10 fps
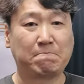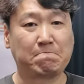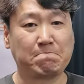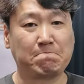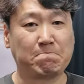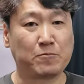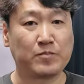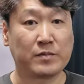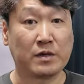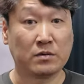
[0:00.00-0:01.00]
음,
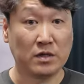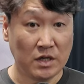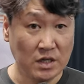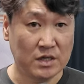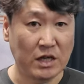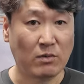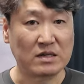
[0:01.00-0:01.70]
있는 그대로